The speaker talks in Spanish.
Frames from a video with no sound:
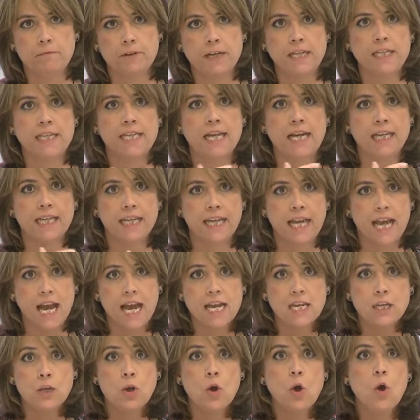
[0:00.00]
frente al que
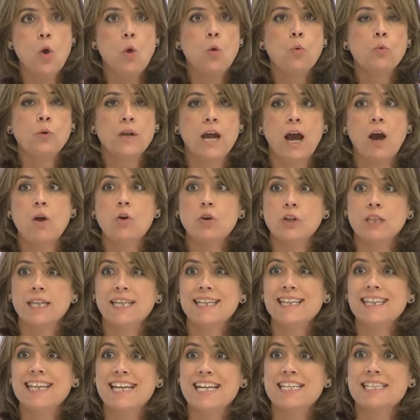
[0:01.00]
hay una
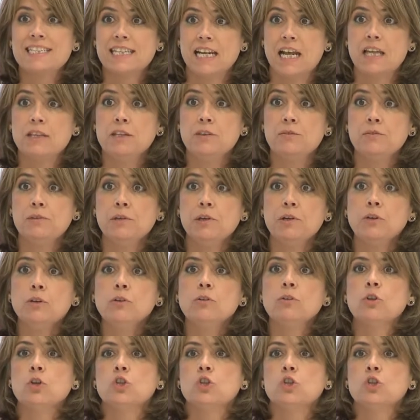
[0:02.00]
orden de extradición,